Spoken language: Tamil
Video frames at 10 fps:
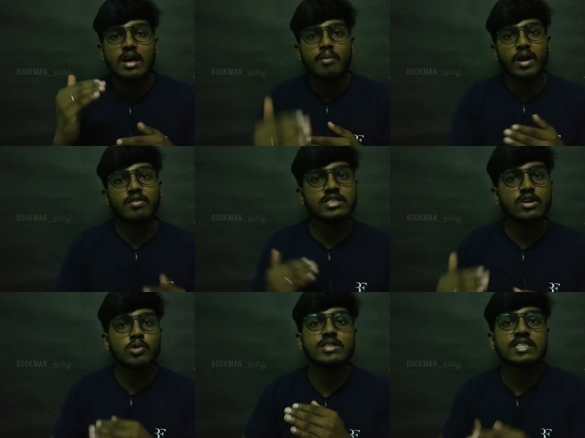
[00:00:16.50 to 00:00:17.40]
பல விஷயங்கள்
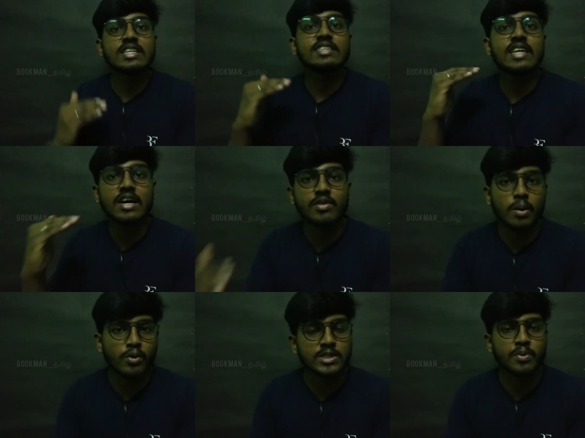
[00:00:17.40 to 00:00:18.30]
ரொம்ப சீரியஸாக
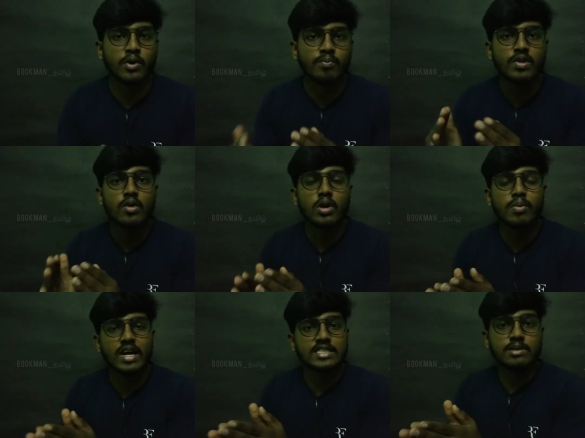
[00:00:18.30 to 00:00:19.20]
அப்ரோச் பண்ணோம் ரொம்ப
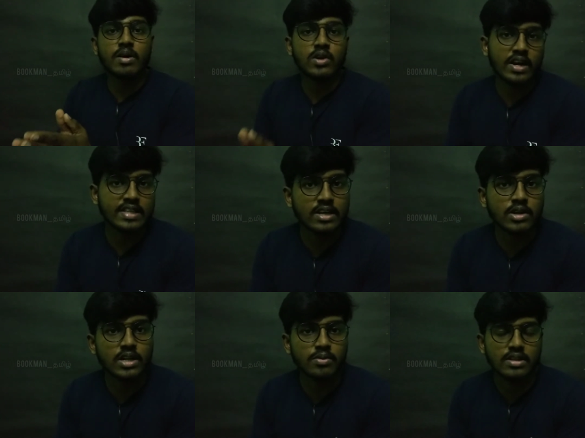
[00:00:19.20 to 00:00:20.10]
கஷ்டமாக இருக்கும்
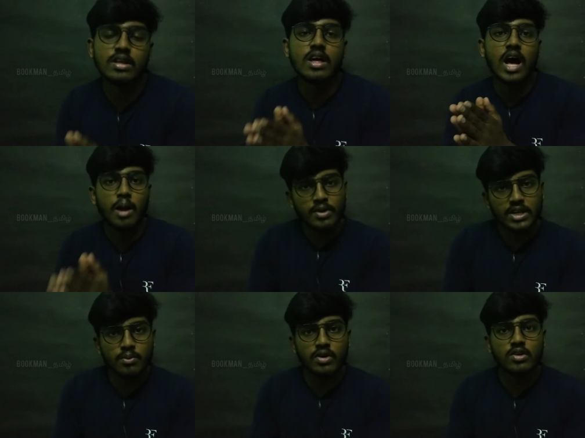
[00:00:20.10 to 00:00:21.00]
கற்றுக்கணுன்ற போது அப்படி
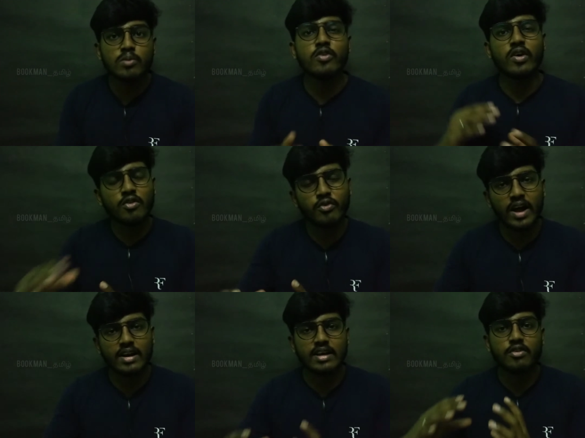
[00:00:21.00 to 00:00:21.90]
இருக்கும்பொழுது ரொம்ப ஃபன்
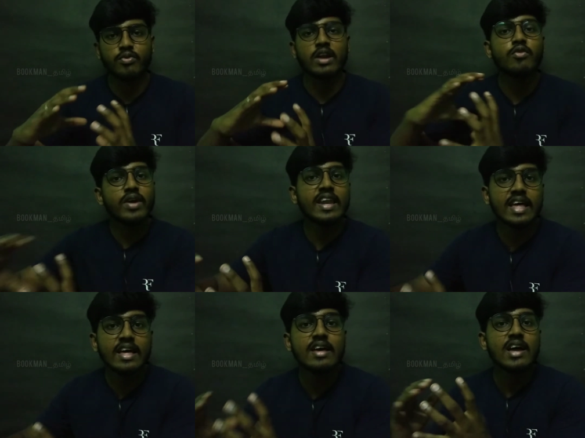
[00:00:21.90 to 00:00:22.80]
ஃபேக்டாக ஃபன் வேல
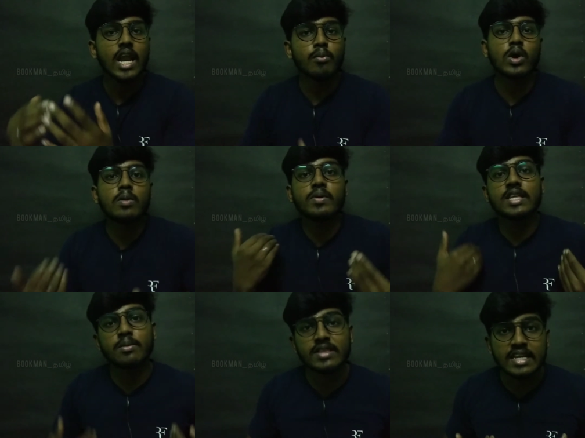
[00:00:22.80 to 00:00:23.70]
நம்ம உடம்பு பற்றி
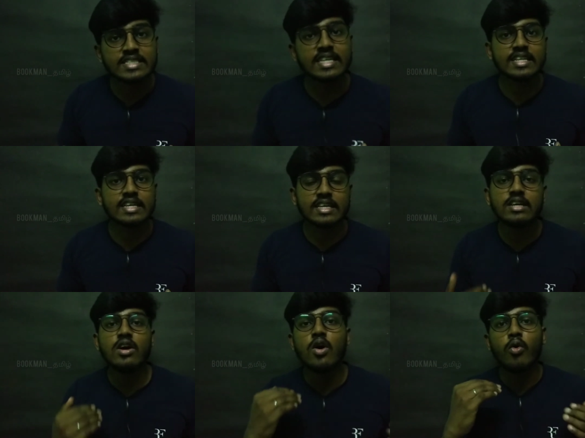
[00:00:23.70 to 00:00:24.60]
நம்ம தெரிஞ்சுக்கிறதுக்கு
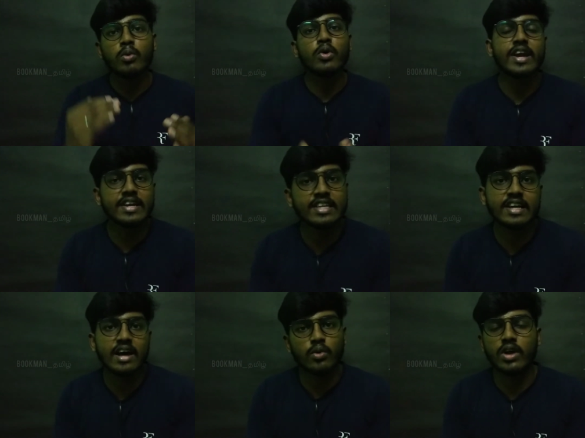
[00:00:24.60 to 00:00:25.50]
ஒரு புக்
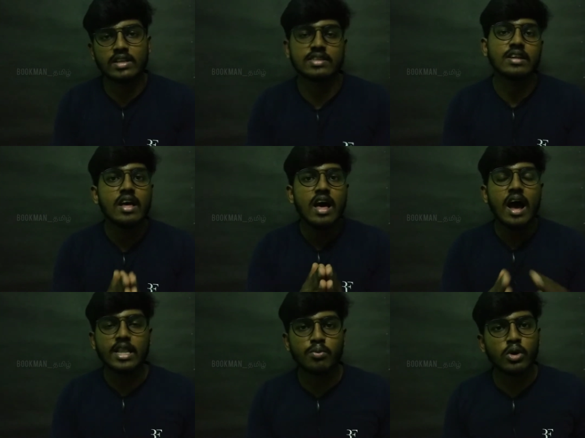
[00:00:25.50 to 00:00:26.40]
எழுதியிருக்கார ஒரு ஆத்தர்
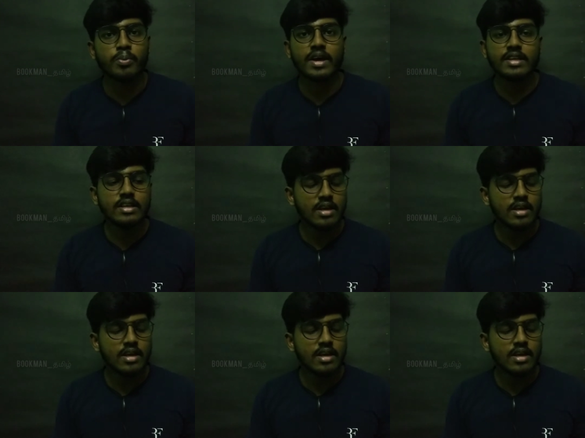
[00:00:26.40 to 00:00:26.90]
அந்த புக் பேர்